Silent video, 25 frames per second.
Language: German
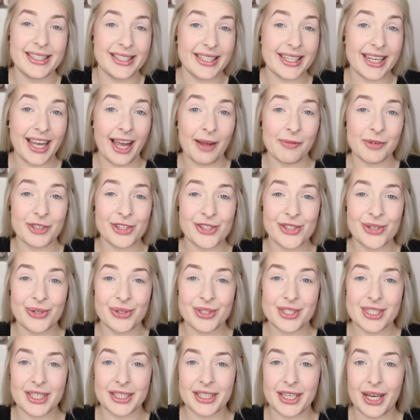Die kam jetzt
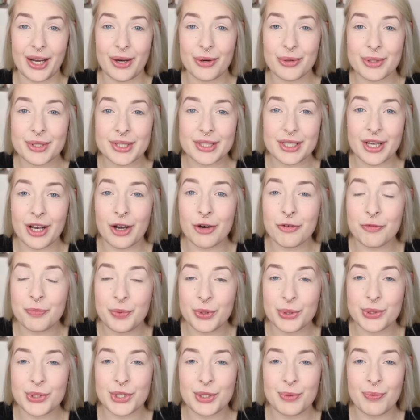kürzlich raus auf
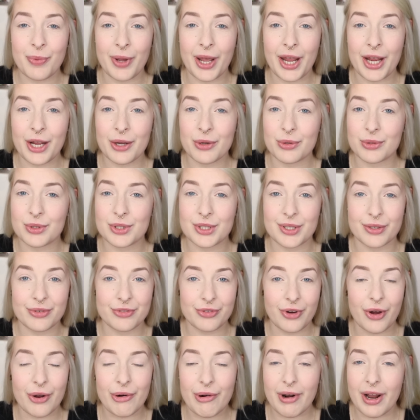Beauty Bay und
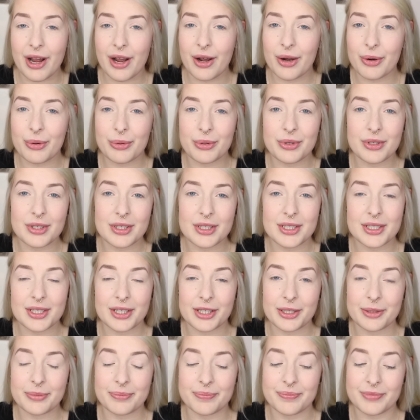Sephora und
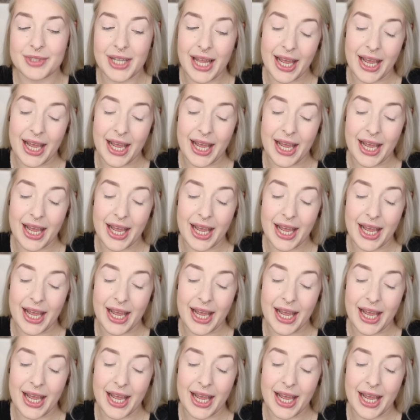ähm,